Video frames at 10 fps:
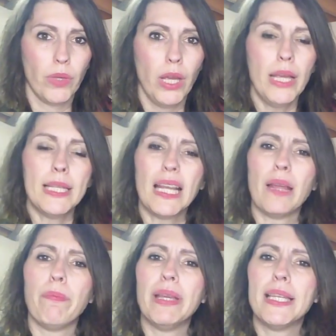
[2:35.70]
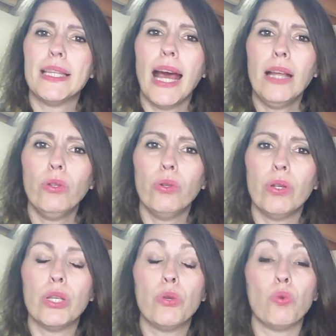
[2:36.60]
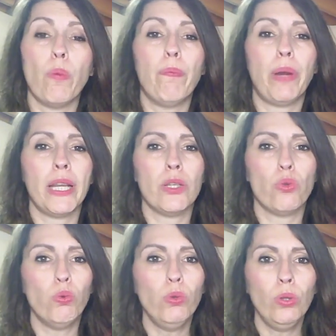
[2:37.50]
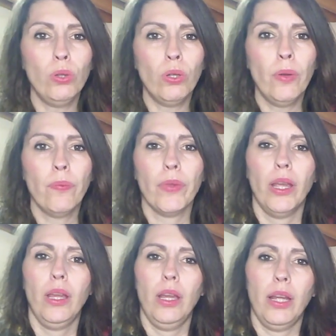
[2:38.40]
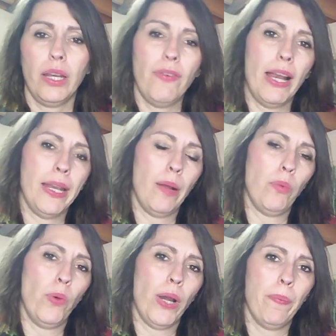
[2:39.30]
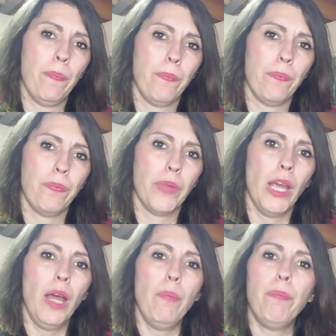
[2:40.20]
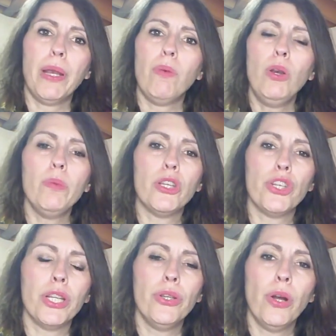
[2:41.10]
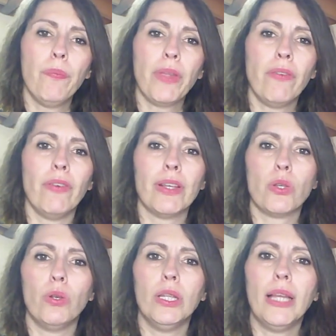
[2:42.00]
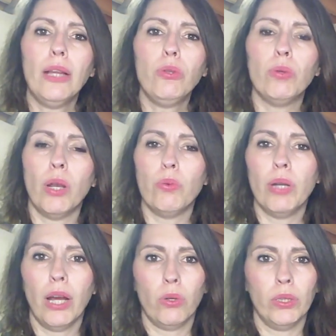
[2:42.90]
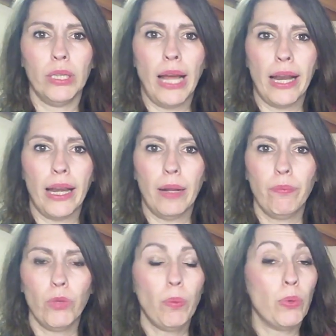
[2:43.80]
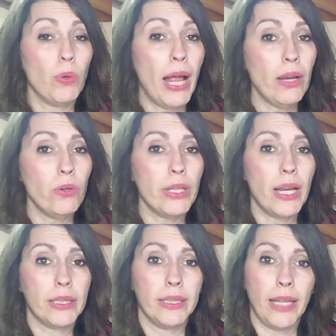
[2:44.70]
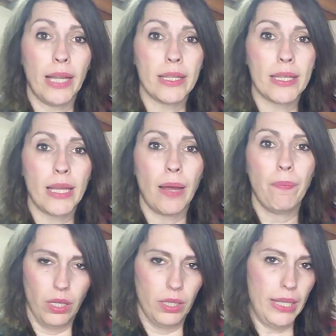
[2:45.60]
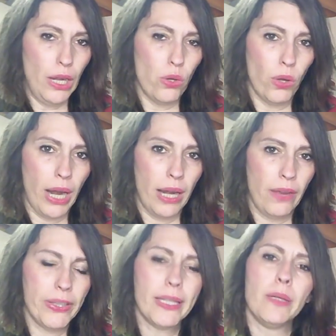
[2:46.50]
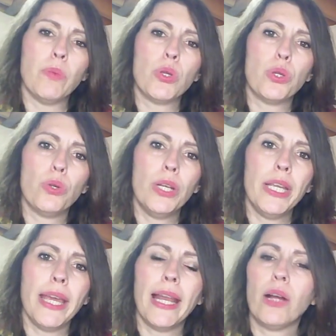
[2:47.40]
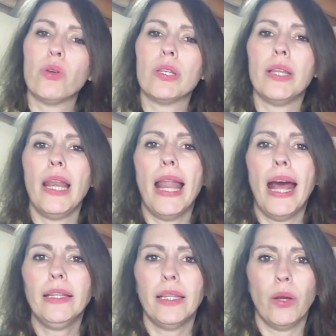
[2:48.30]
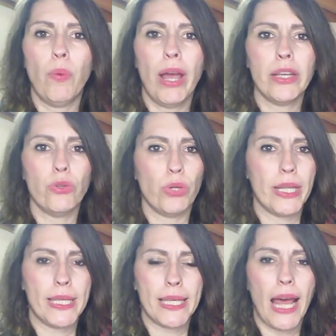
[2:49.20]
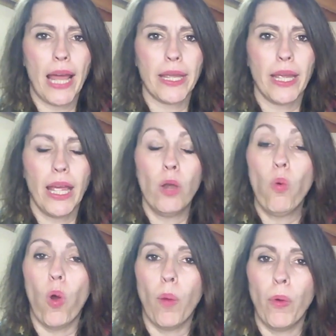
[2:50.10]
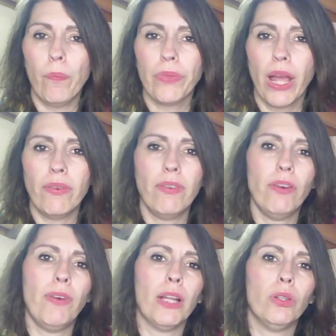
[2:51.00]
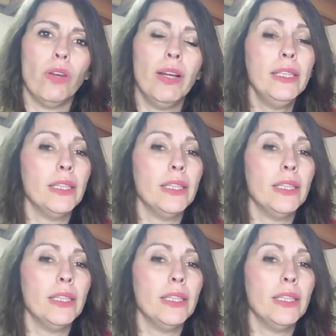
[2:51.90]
Sarebbe stato il suo presunto rivale in amore. Per quell'omicidio aveva scontato una lunga condanna, dopo un anno di latitanza. Da allora la vita di Mossoni era costellata da guai giudiziari e l'uomo aveva fatto avanti e